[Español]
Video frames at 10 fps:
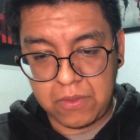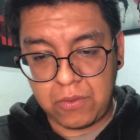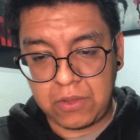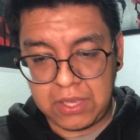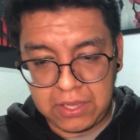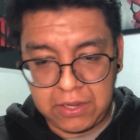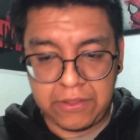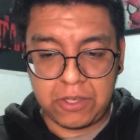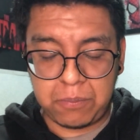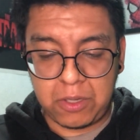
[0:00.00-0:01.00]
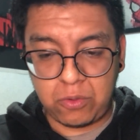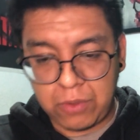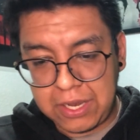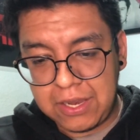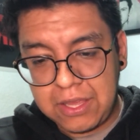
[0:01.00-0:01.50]
Ok, líder
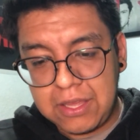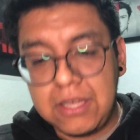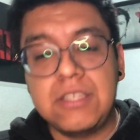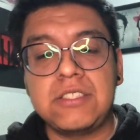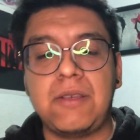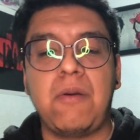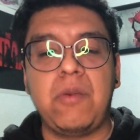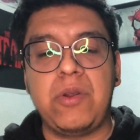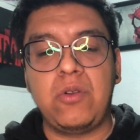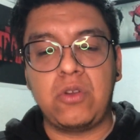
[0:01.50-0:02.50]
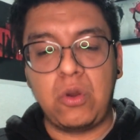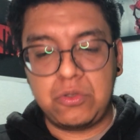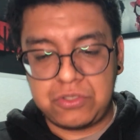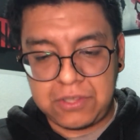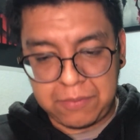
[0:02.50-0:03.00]
espiritual. Se va a volver un
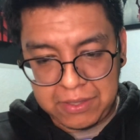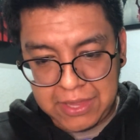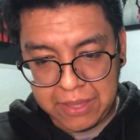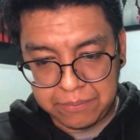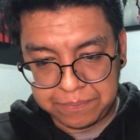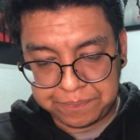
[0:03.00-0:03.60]
coach de vida.